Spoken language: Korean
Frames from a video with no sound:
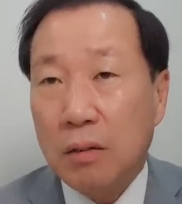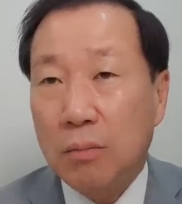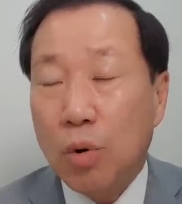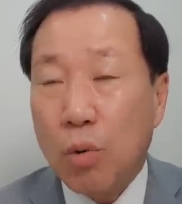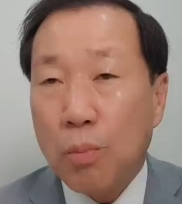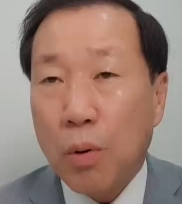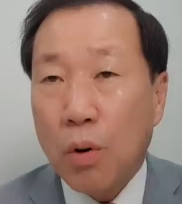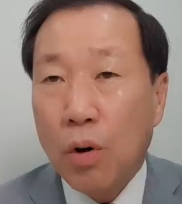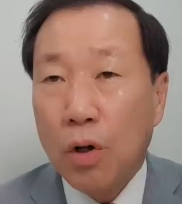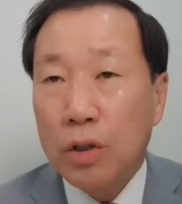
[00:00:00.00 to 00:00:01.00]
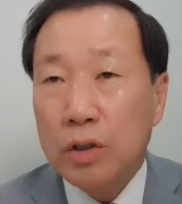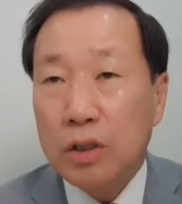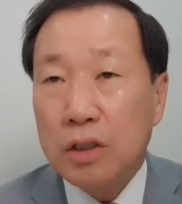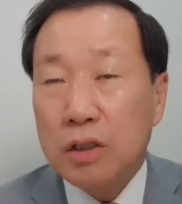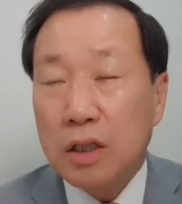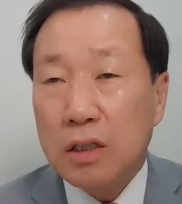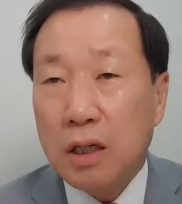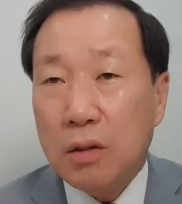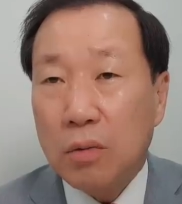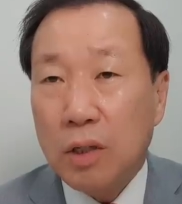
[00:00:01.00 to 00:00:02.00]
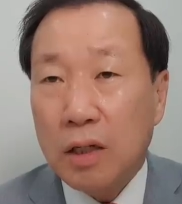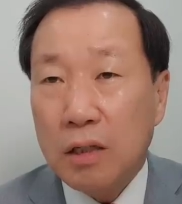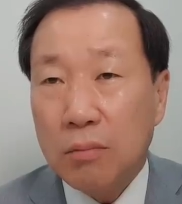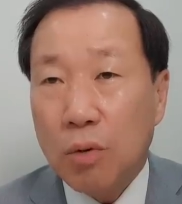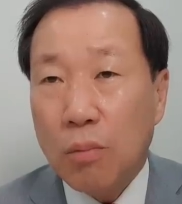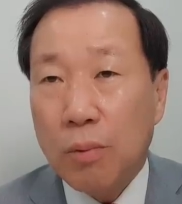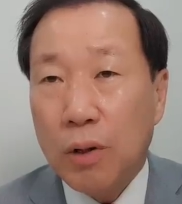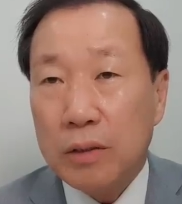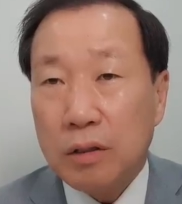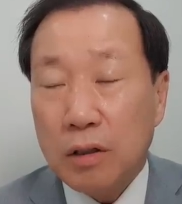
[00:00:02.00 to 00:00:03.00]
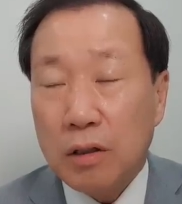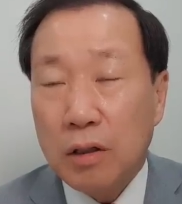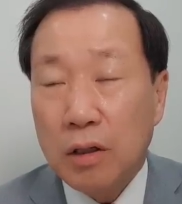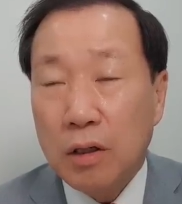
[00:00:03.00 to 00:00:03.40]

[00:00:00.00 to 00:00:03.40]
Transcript: 목포 DJ의 고향인 목포에서